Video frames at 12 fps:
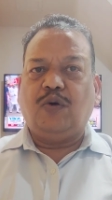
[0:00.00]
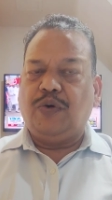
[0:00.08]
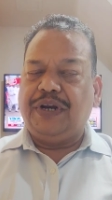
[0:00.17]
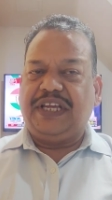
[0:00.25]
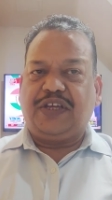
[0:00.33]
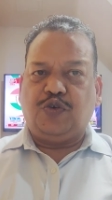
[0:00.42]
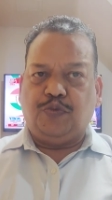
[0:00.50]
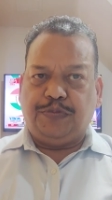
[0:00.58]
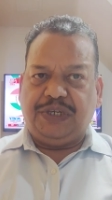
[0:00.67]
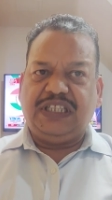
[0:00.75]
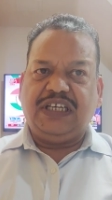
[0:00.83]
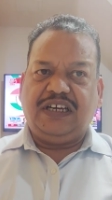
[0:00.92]
होने की
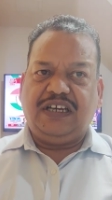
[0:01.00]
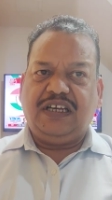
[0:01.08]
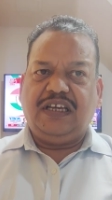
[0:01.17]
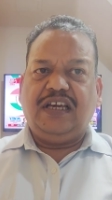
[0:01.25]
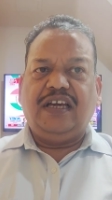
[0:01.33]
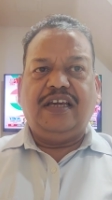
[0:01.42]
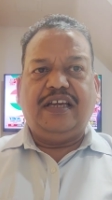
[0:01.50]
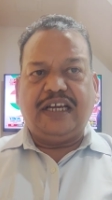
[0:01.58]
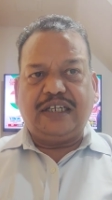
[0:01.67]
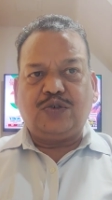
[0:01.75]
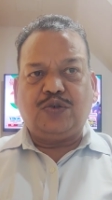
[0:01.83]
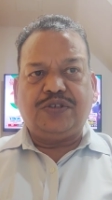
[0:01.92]
उम्मीद है
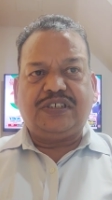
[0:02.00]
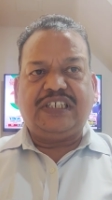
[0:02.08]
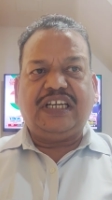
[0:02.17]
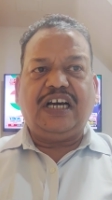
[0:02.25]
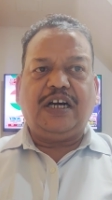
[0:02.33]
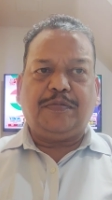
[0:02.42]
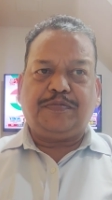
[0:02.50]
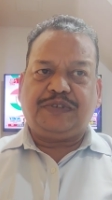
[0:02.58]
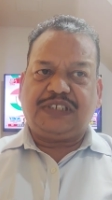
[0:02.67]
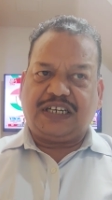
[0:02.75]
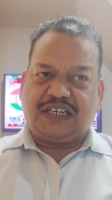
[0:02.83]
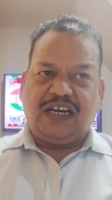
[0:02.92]
एक जून से अब
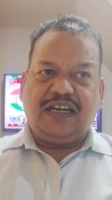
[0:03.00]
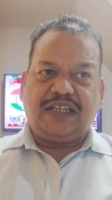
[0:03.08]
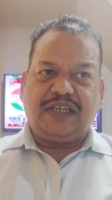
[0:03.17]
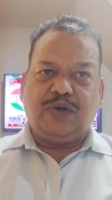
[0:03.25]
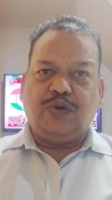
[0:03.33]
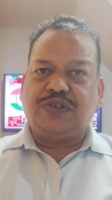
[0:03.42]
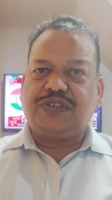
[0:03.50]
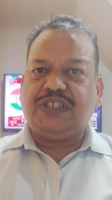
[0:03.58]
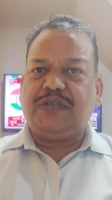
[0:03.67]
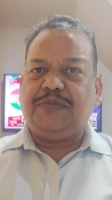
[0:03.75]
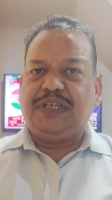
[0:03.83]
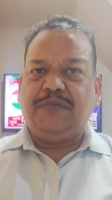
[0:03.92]
सरकार की ओर
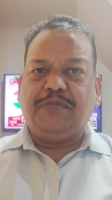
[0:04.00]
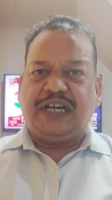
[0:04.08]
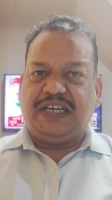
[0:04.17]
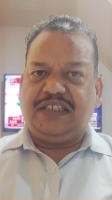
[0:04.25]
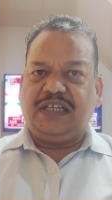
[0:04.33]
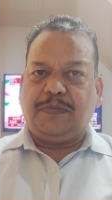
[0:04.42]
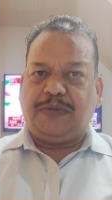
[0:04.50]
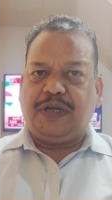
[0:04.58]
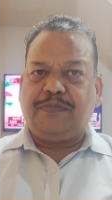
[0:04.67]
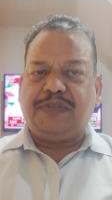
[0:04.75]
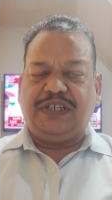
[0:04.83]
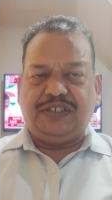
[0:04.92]
से भी मान्यता
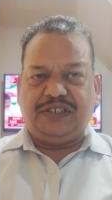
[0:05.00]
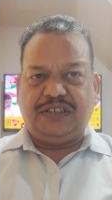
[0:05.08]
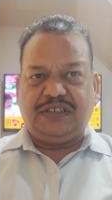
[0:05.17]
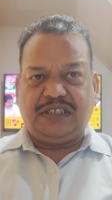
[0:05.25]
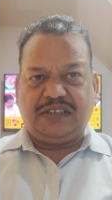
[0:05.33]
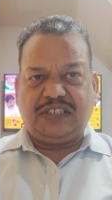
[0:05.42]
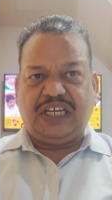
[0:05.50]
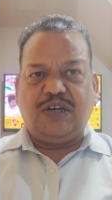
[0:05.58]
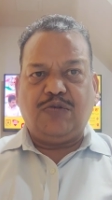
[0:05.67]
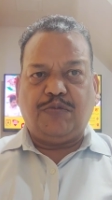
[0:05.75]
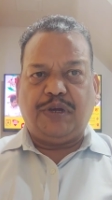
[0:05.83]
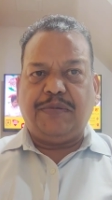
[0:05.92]
प्राप्त निजी
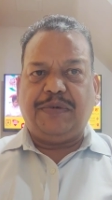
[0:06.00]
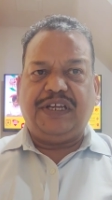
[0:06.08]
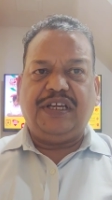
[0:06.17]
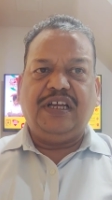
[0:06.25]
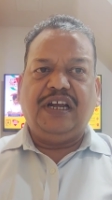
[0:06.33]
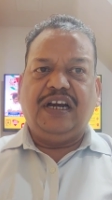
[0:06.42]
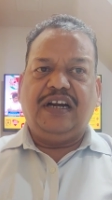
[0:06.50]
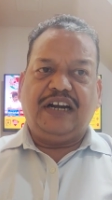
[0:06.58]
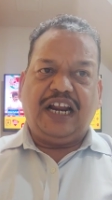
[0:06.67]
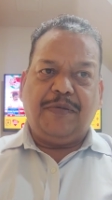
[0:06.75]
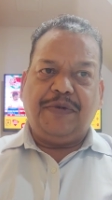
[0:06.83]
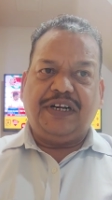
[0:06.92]
संस्थानों में भी
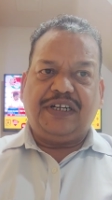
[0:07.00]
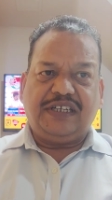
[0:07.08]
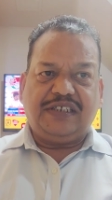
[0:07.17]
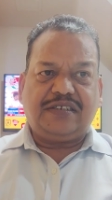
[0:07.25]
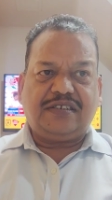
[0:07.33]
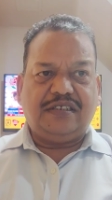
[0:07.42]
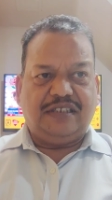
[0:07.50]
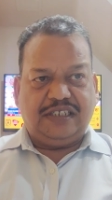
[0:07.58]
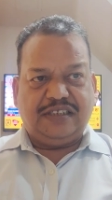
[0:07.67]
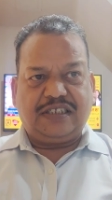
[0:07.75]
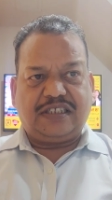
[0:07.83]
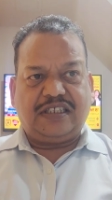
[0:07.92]
ड्राइविंग टेस्ट
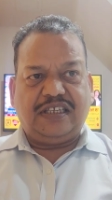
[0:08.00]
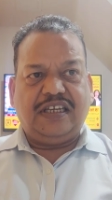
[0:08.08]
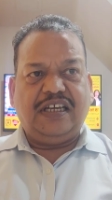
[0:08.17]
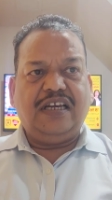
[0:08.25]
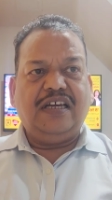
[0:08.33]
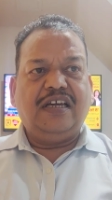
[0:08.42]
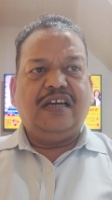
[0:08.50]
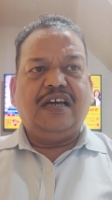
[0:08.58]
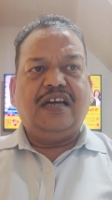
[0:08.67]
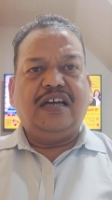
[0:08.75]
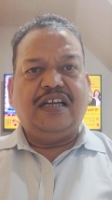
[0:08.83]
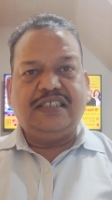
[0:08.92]
दे सकते
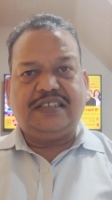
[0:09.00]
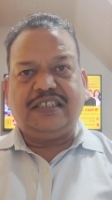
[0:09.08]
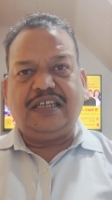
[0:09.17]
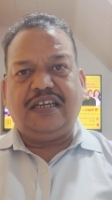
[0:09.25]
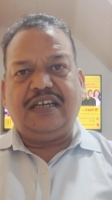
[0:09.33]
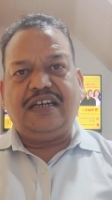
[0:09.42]
हैं इससे